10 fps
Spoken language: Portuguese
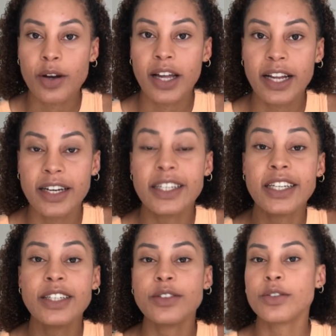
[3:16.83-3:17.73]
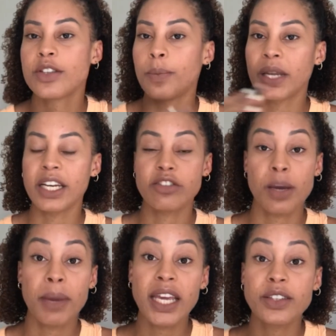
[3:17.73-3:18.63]
caderninho, no seu
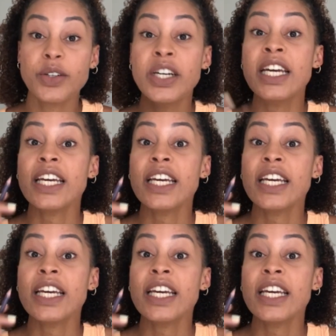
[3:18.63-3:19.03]
planejamento,